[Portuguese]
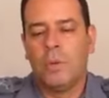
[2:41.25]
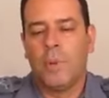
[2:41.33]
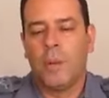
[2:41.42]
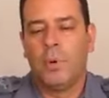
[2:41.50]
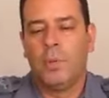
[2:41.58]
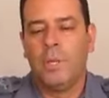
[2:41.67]

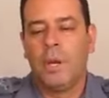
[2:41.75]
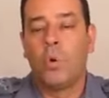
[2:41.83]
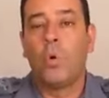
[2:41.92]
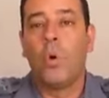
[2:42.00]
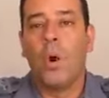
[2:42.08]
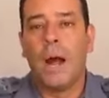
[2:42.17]
Para poder
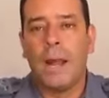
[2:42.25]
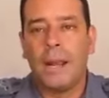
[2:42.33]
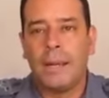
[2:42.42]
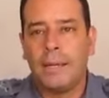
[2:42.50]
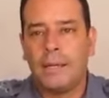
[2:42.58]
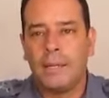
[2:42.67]

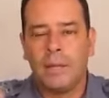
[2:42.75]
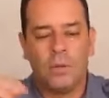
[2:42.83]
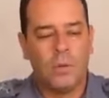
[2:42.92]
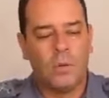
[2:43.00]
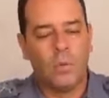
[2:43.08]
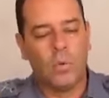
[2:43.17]
coar
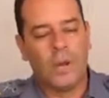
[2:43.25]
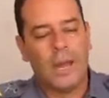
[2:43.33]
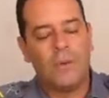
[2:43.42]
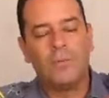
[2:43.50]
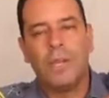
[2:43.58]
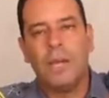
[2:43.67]
o
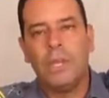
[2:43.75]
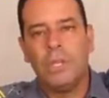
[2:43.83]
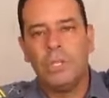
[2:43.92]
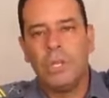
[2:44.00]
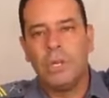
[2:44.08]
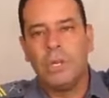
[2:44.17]
cravo da
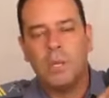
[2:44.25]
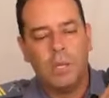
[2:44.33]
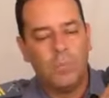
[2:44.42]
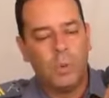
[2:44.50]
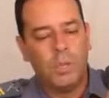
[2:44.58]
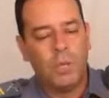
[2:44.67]
Índia
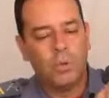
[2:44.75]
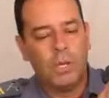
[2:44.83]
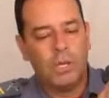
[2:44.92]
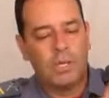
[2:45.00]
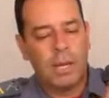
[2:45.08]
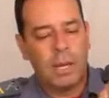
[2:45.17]
e poder
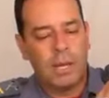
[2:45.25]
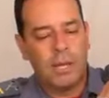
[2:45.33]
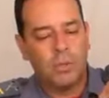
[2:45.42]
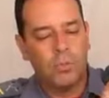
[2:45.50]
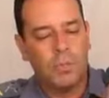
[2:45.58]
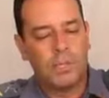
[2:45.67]
utilizar a
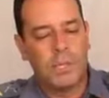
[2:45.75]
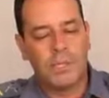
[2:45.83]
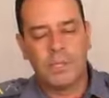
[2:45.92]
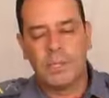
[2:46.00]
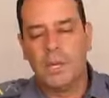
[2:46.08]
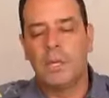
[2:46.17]

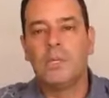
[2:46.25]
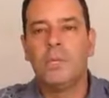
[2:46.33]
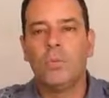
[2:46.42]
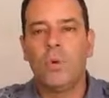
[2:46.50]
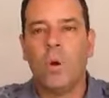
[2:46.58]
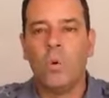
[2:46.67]
substância sem
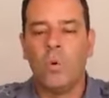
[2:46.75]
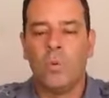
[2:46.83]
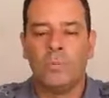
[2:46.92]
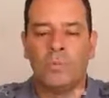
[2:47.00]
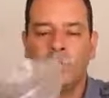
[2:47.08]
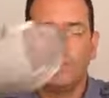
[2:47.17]
resíduo algum.
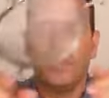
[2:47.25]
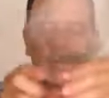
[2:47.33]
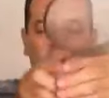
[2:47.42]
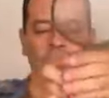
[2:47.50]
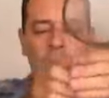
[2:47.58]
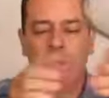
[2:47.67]

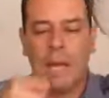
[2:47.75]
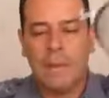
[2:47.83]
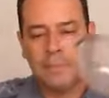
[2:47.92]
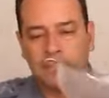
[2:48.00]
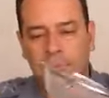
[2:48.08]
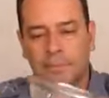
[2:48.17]
Então vamos
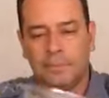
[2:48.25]
lá.